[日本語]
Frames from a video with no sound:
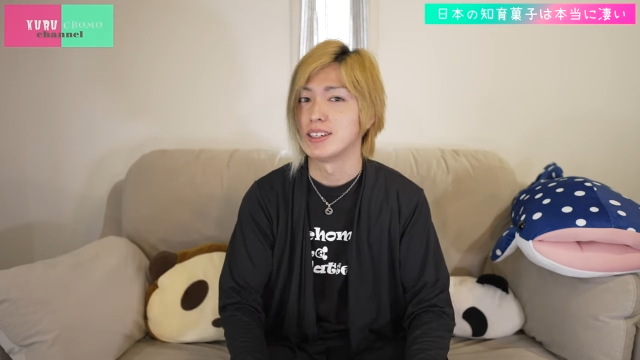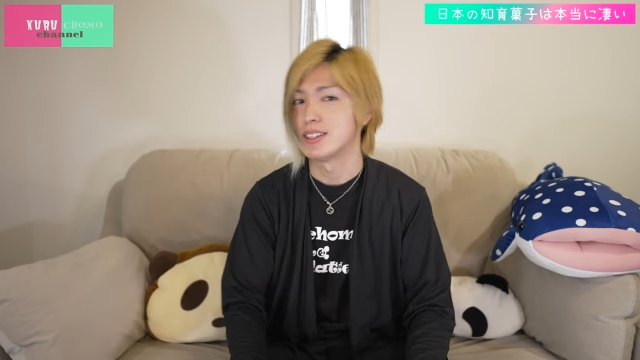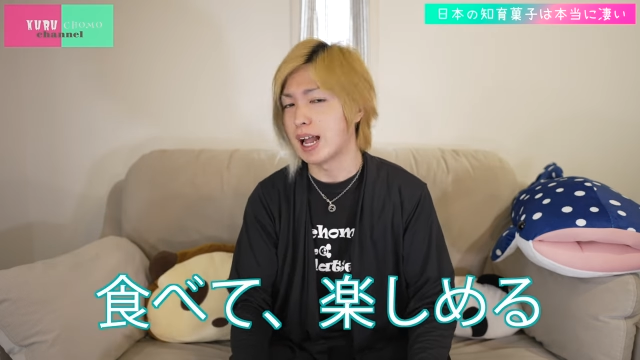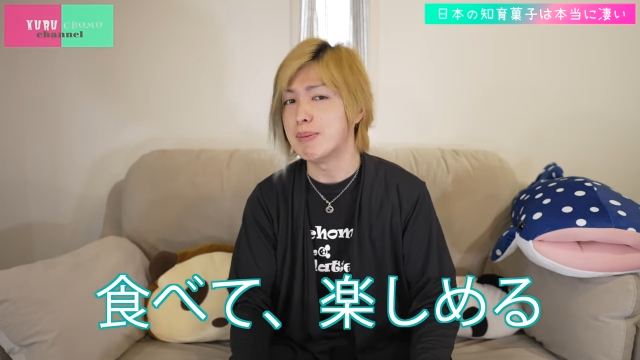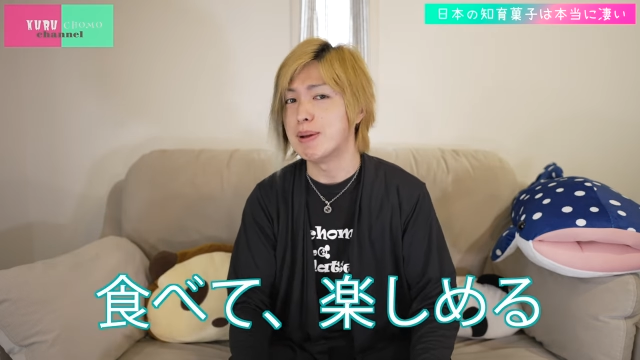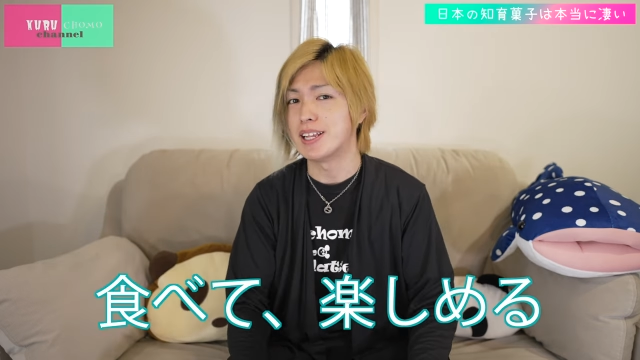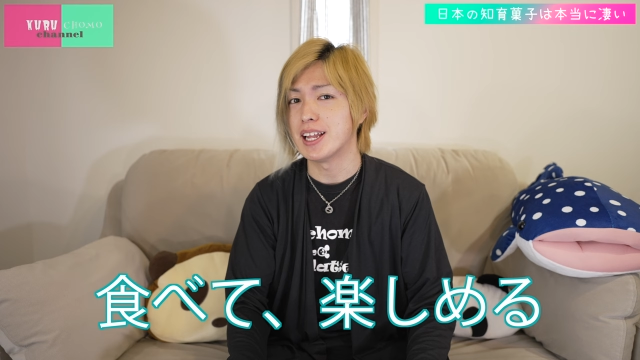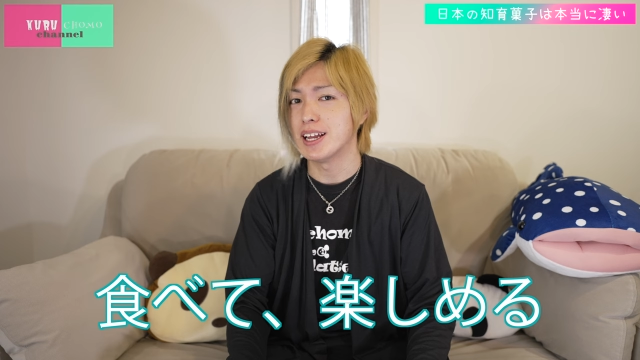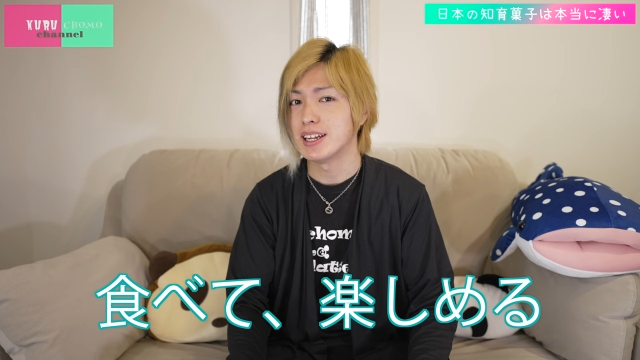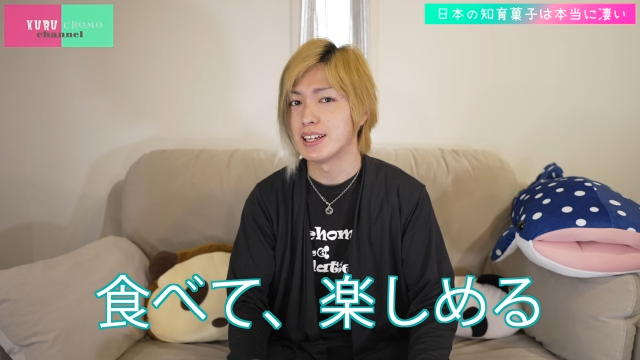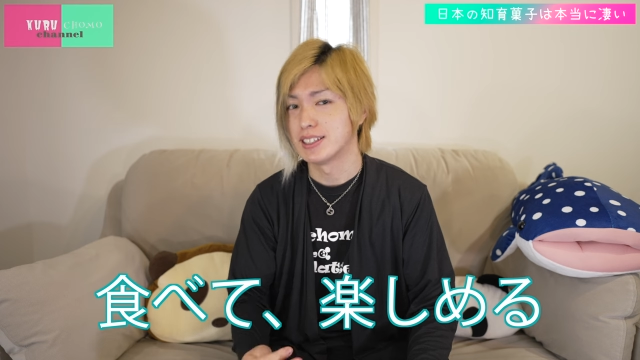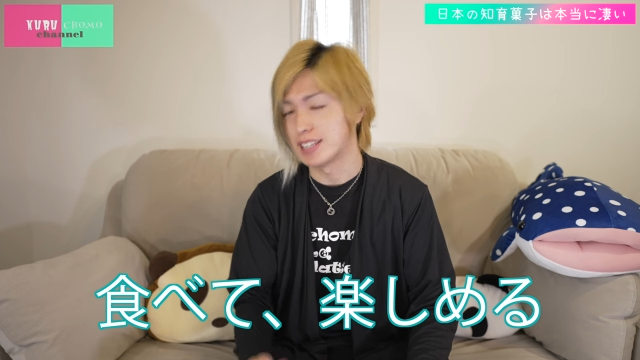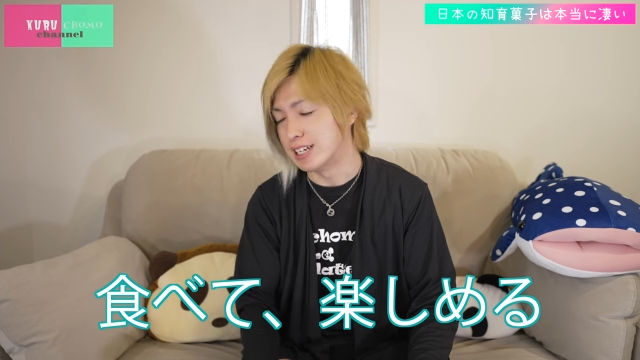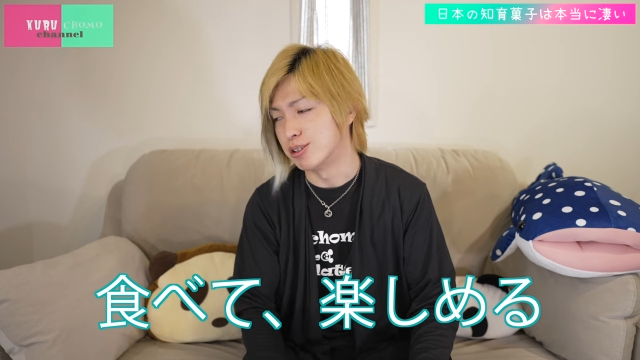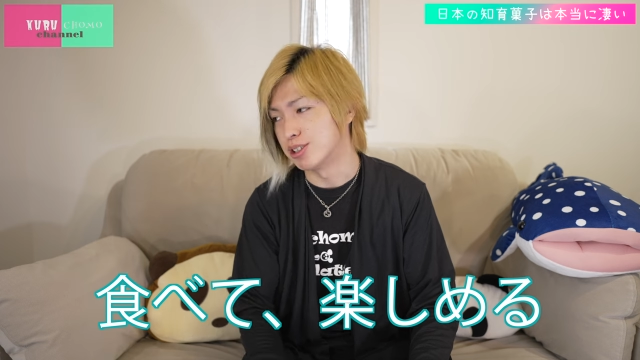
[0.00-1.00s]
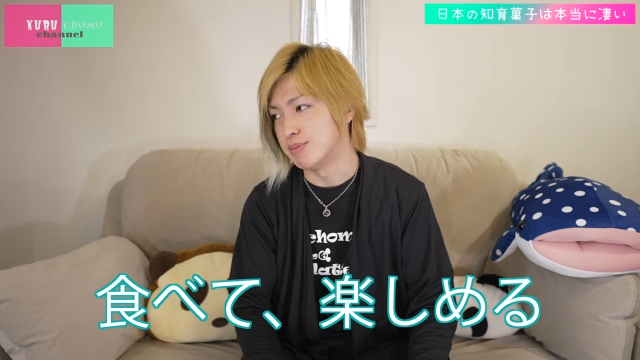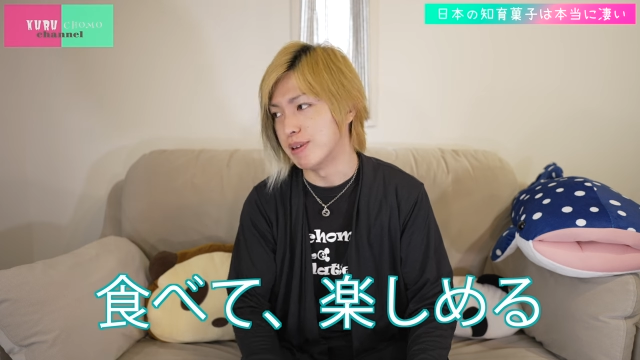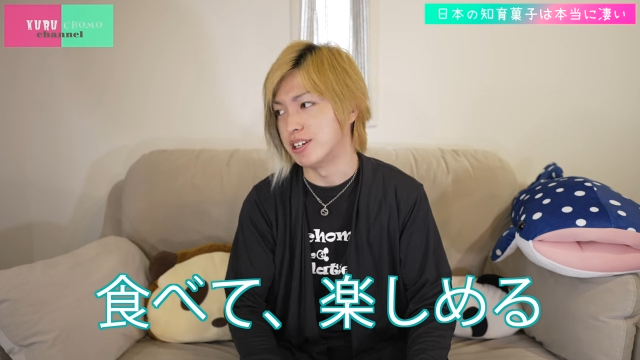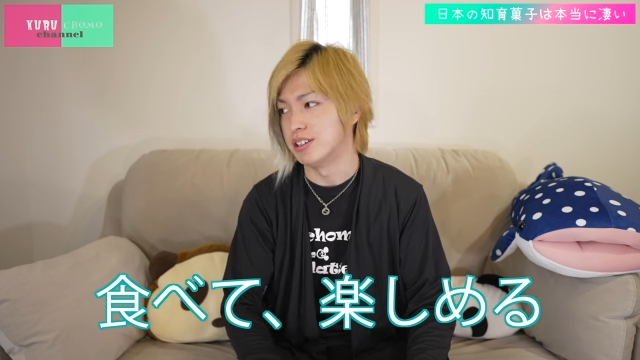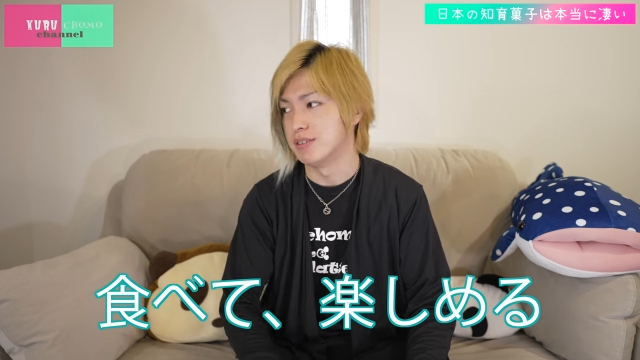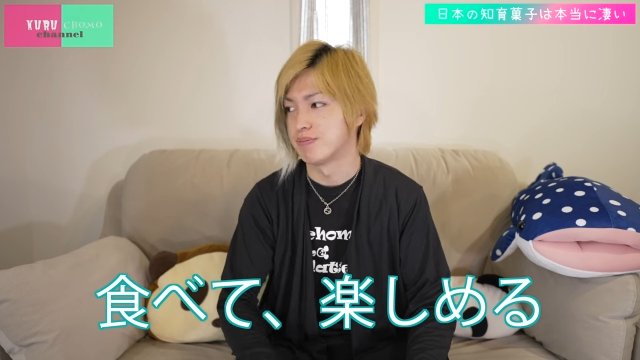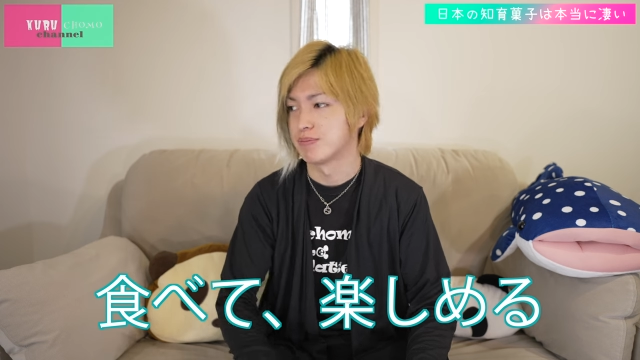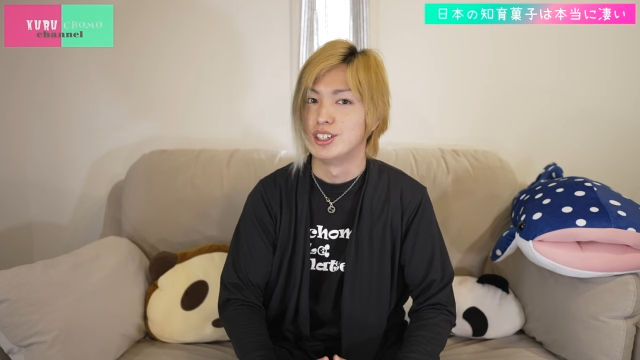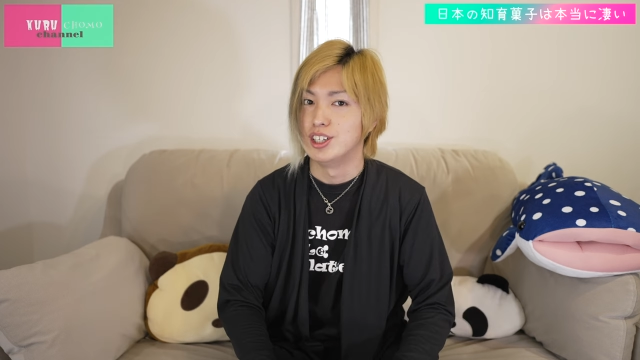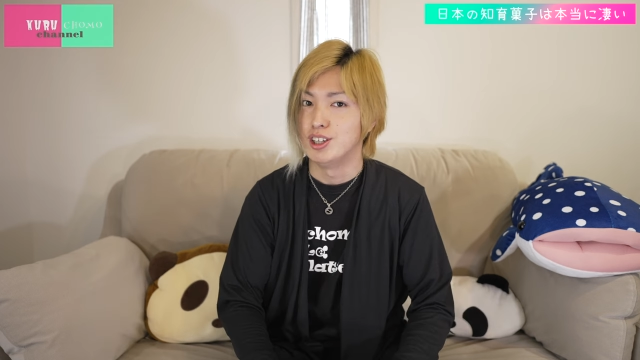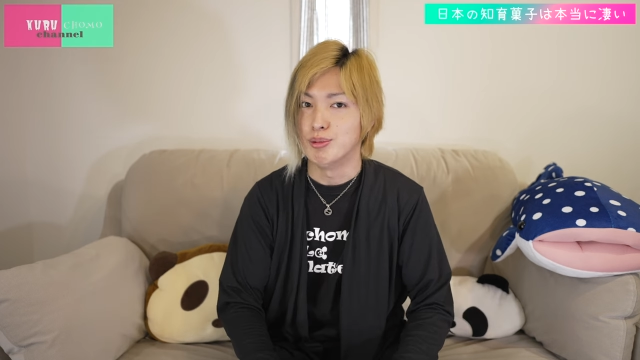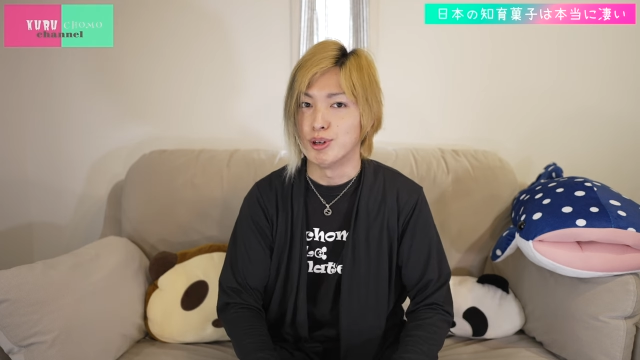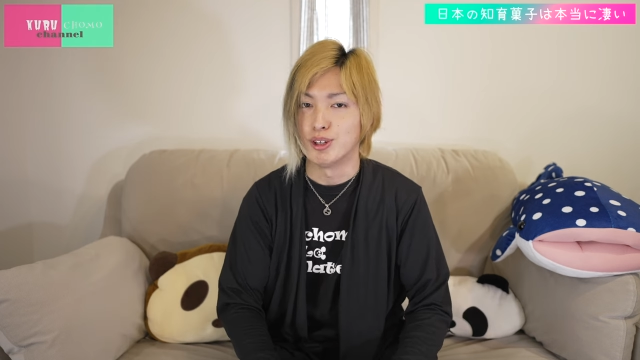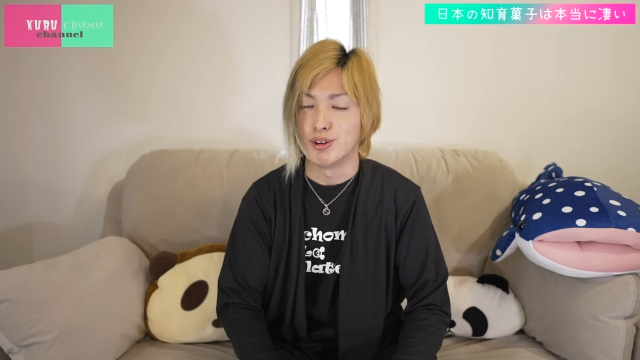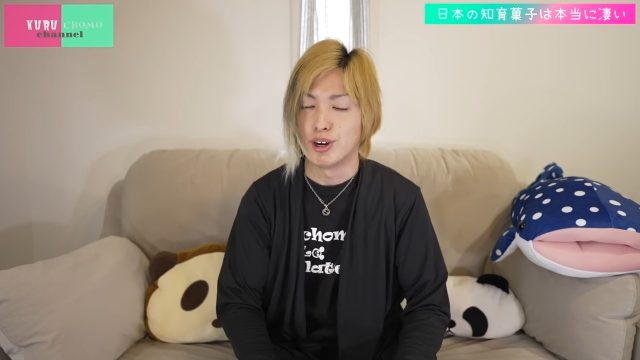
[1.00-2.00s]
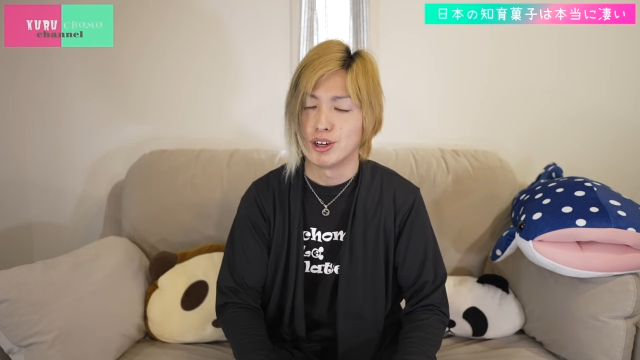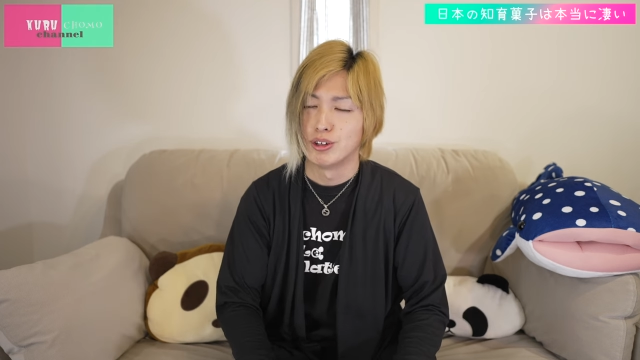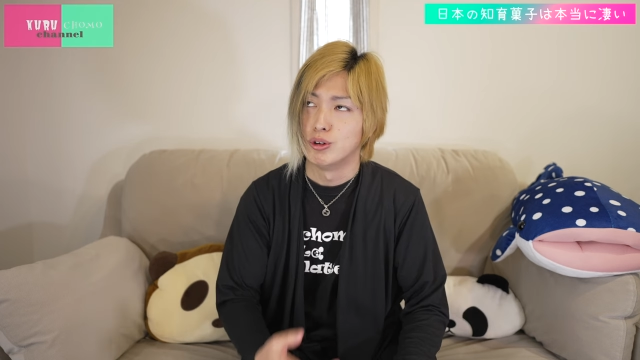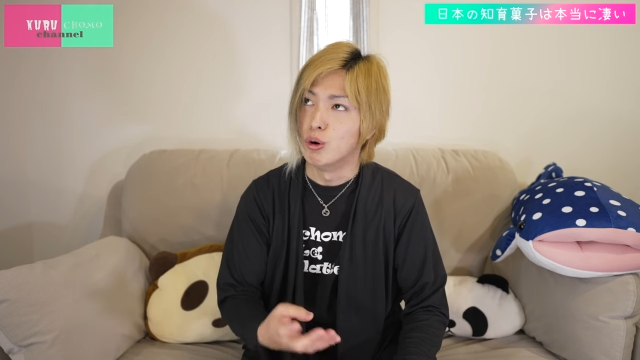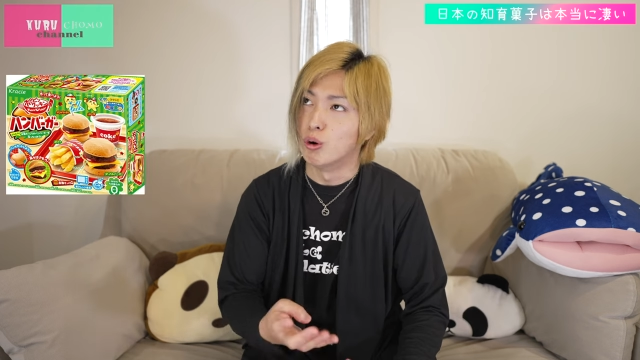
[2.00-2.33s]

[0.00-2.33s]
食べて楽しめる、今では